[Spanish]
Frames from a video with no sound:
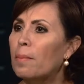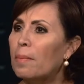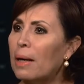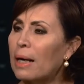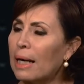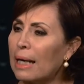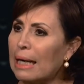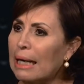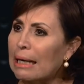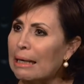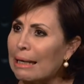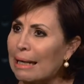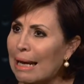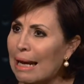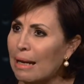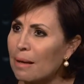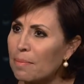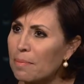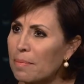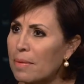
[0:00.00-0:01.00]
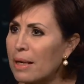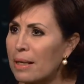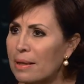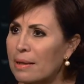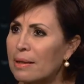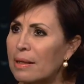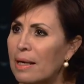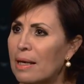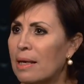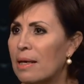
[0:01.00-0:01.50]
para que
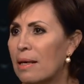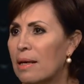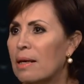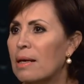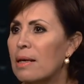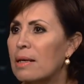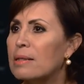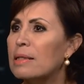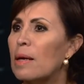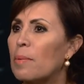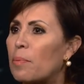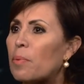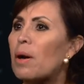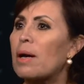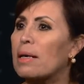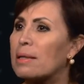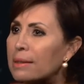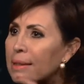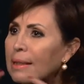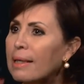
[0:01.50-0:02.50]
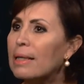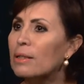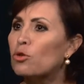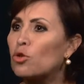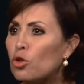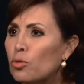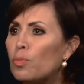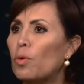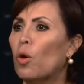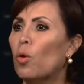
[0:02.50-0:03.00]
realmente se puede decir
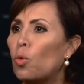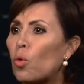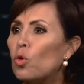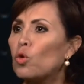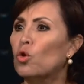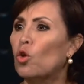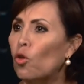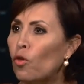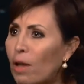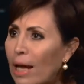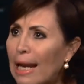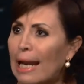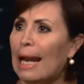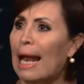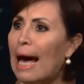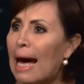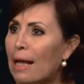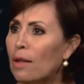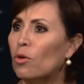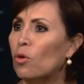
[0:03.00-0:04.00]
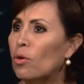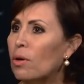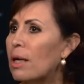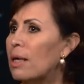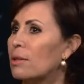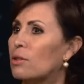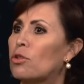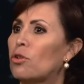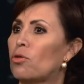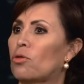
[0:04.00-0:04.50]
esto es producto de la
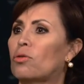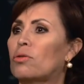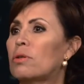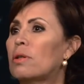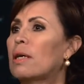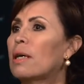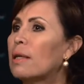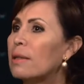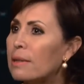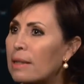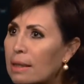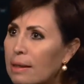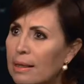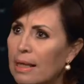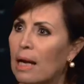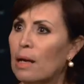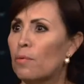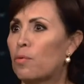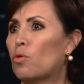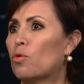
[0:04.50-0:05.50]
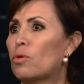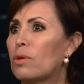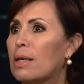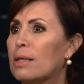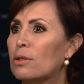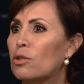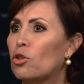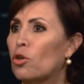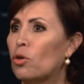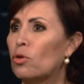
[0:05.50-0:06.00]
donación de tal
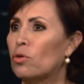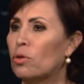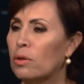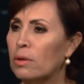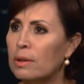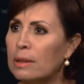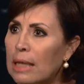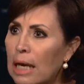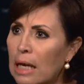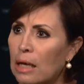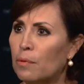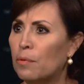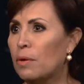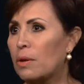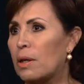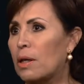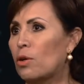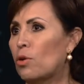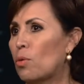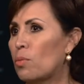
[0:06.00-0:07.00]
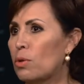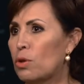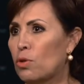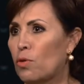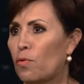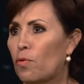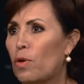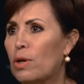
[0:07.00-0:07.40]
fundación, del Fideicomiso